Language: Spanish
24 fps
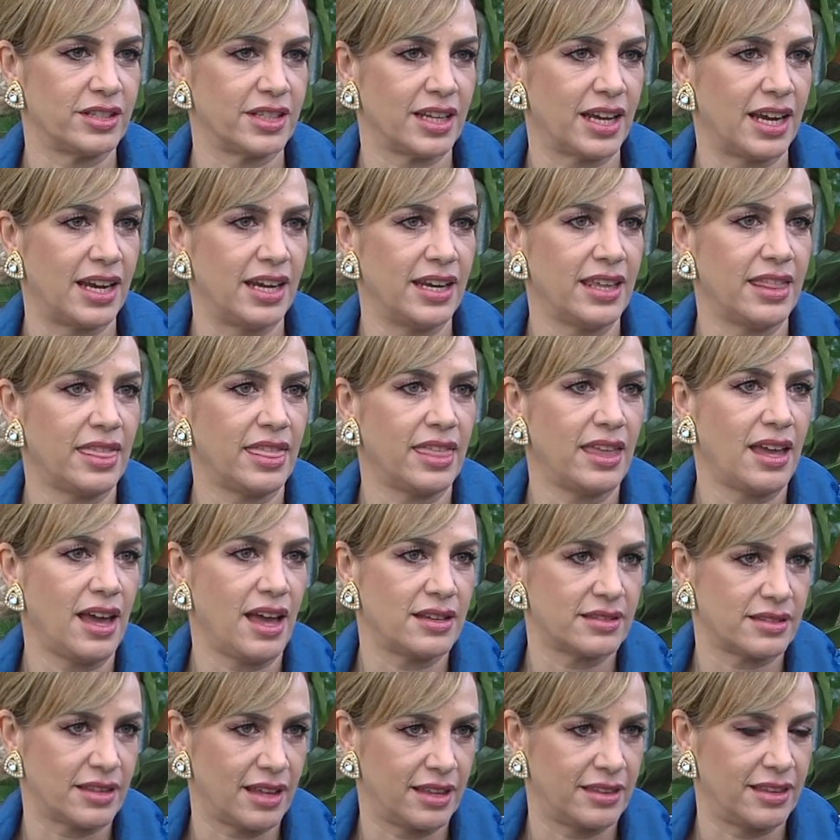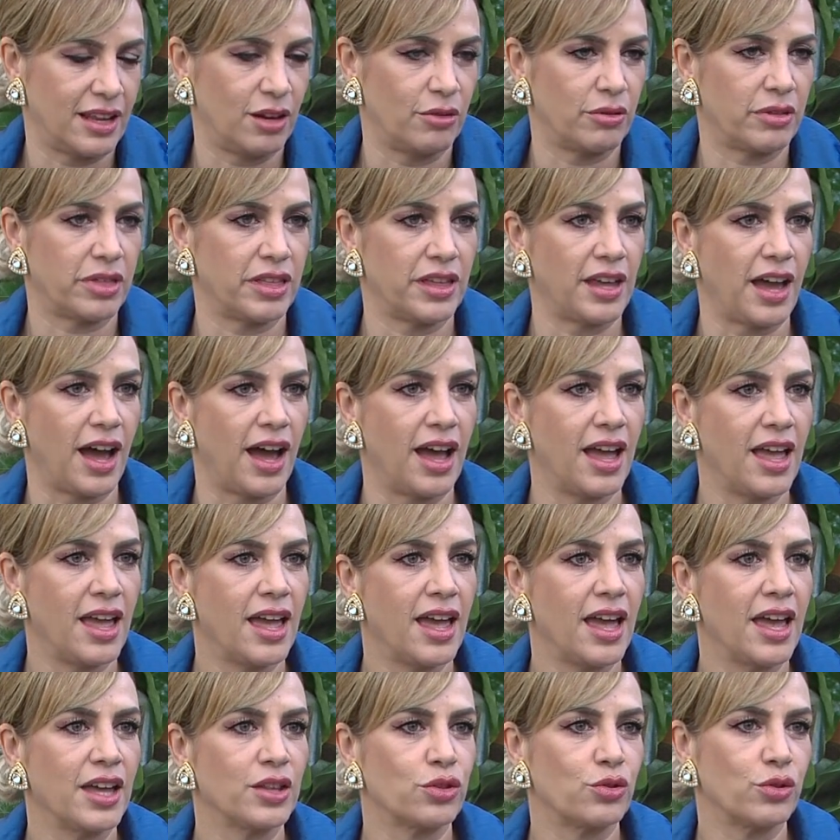desde Galicia hasta Andalucía.
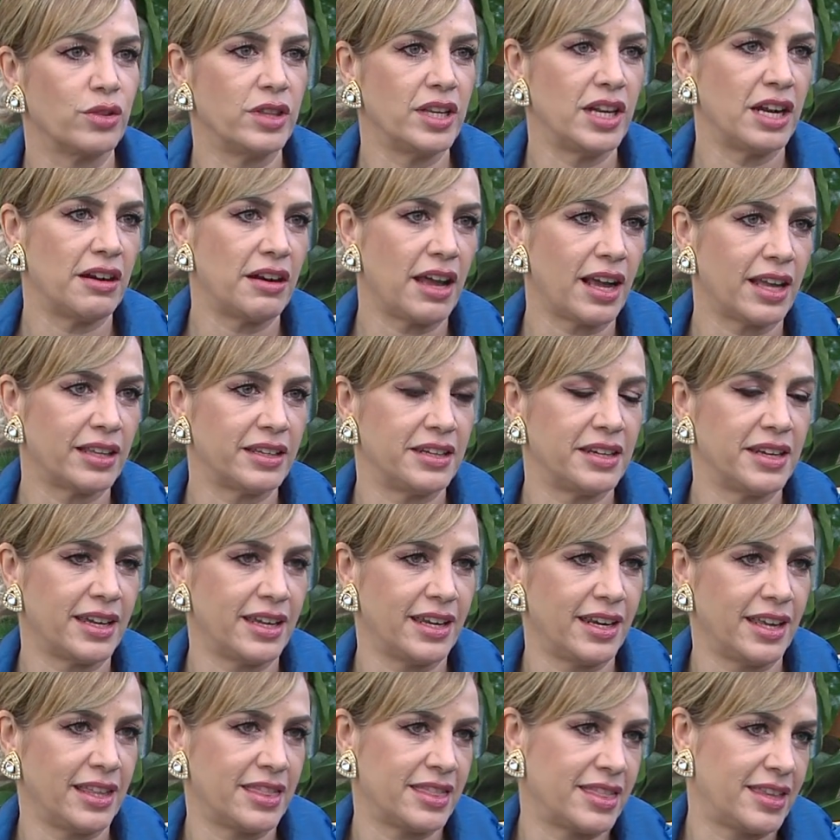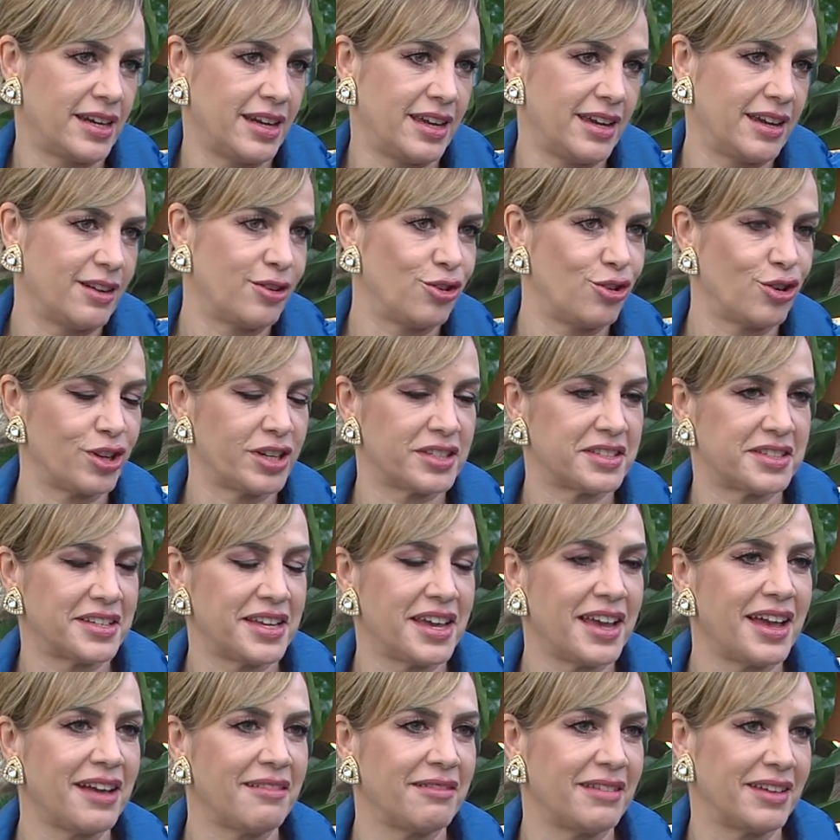Tú dile ahora que tiene que ir en tren o lo que
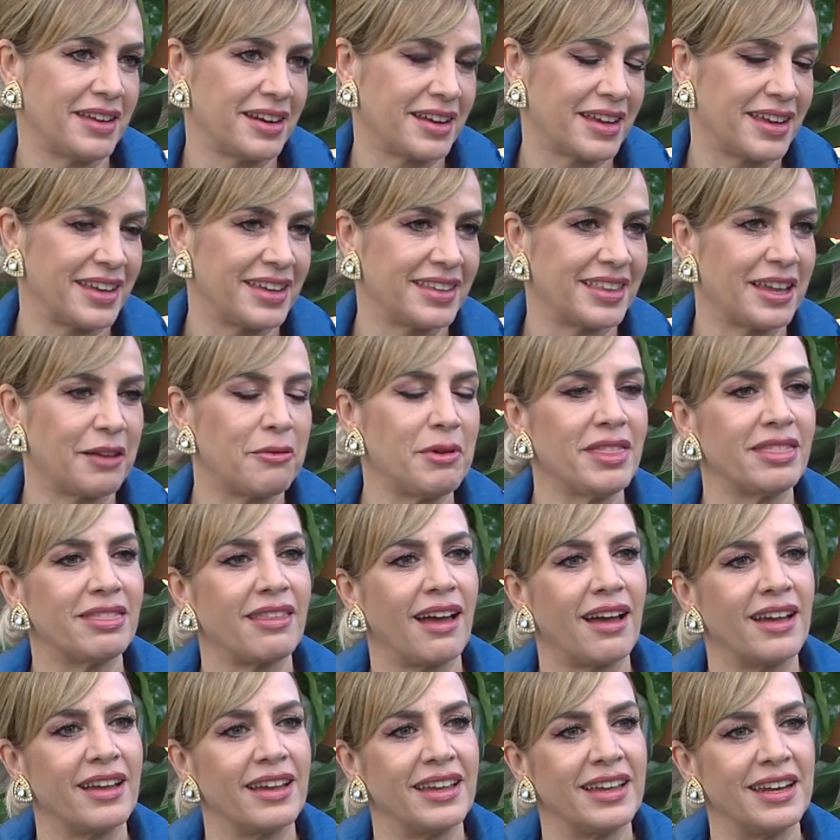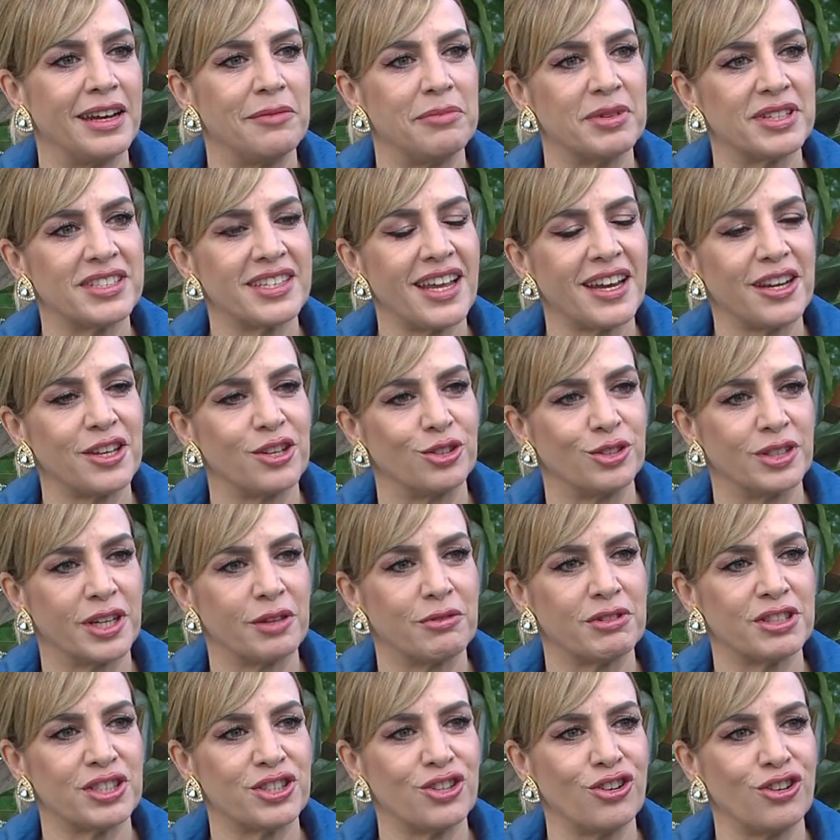sea, a ver qué te cuenta el empresario en
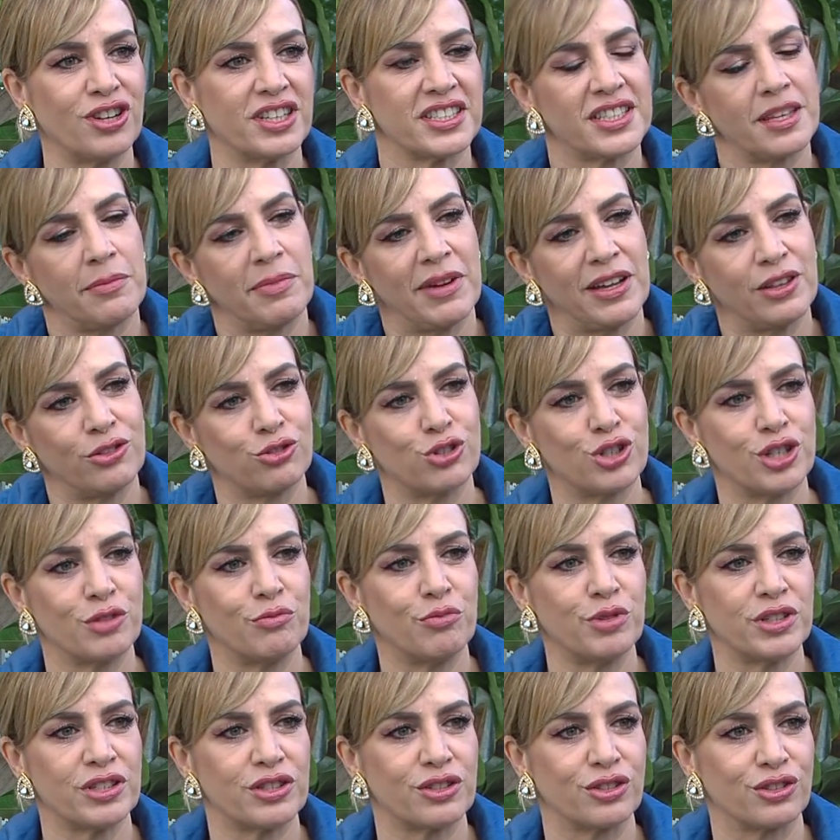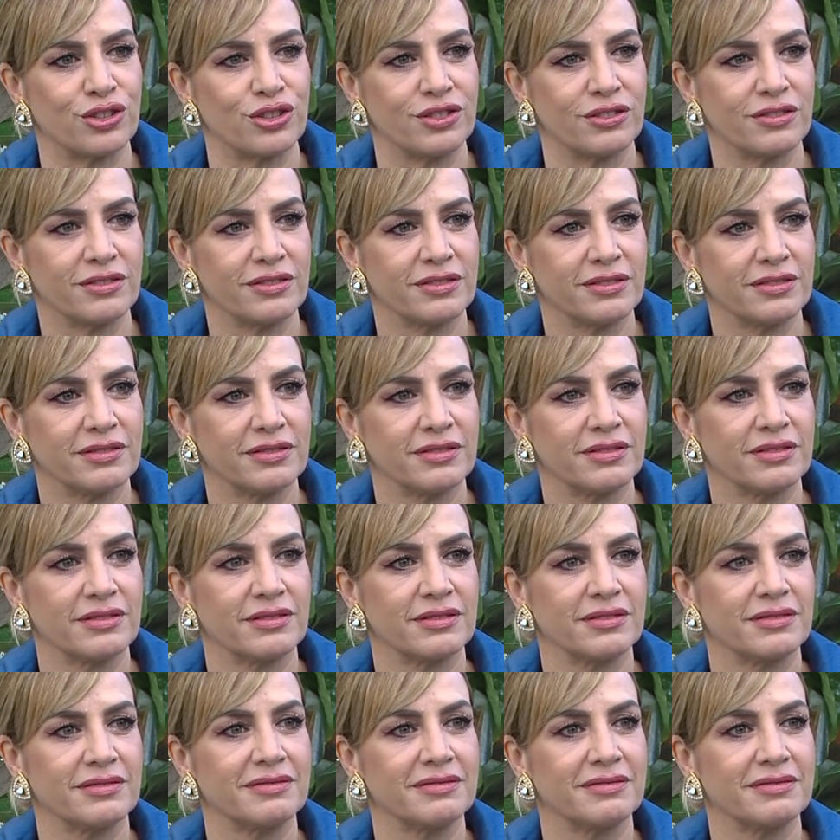cuestión, que está pagando sus impuestos. Pues sí.